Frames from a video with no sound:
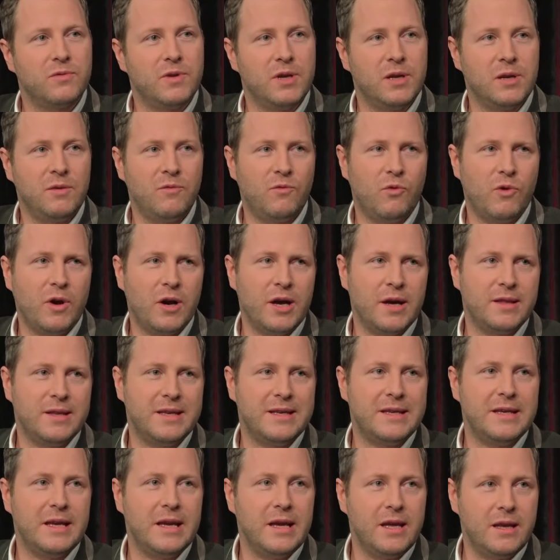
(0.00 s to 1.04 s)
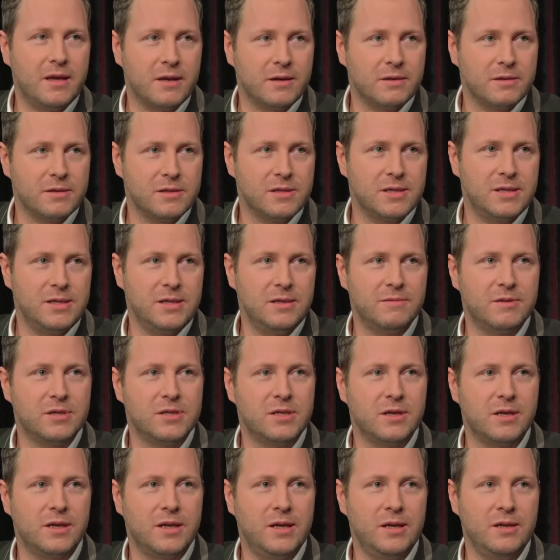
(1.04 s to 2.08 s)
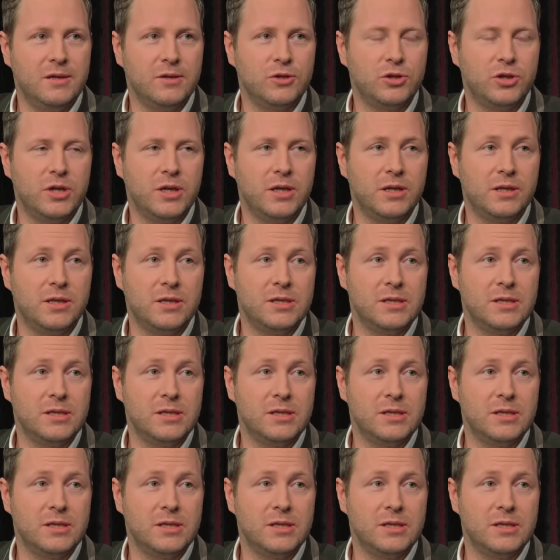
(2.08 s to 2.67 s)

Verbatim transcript: wenn in Wahrheit jeder sieht, was da dahinter steckt.